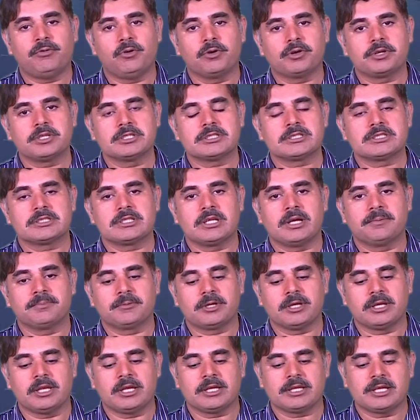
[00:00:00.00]
फोकस हम
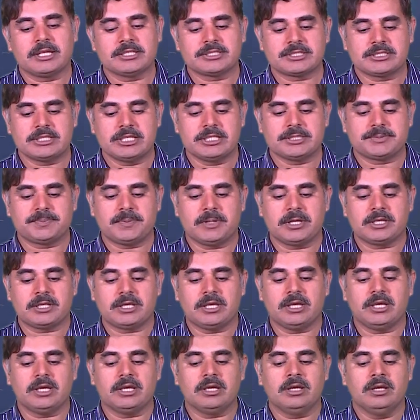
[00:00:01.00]
करेंगे इस चीज़ पे
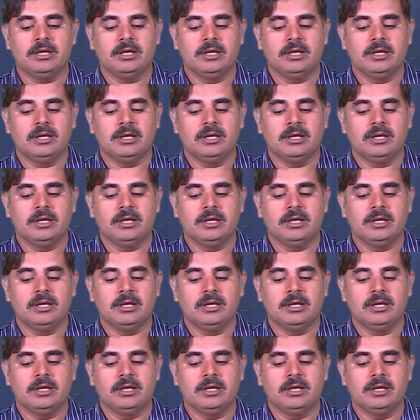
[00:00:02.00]
कि